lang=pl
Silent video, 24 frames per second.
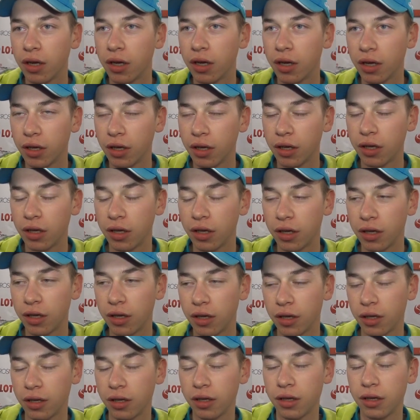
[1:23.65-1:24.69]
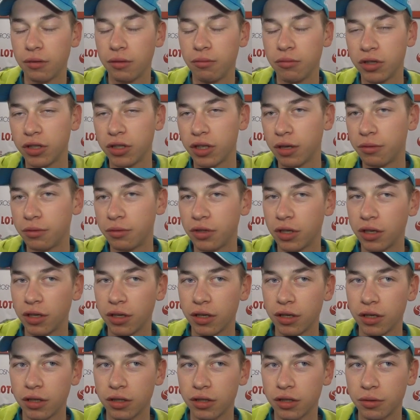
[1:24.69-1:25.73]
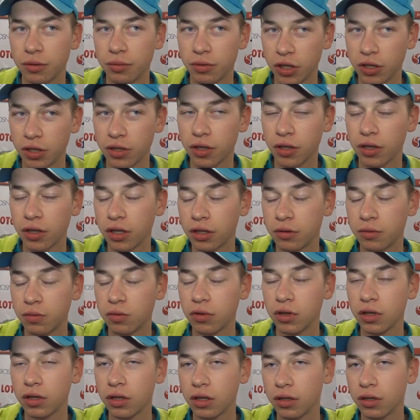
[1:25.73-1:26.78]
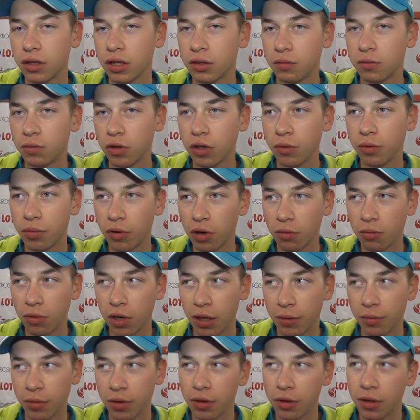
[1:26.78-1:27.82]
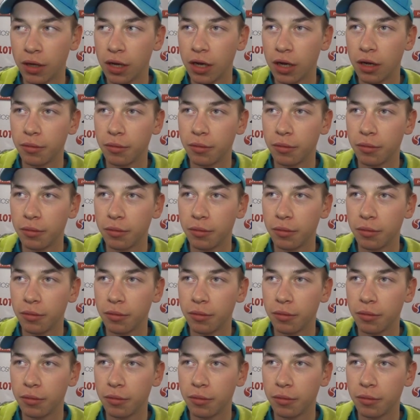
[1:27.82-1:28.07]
i, i myślę, że, że przez to też były, też były problemy.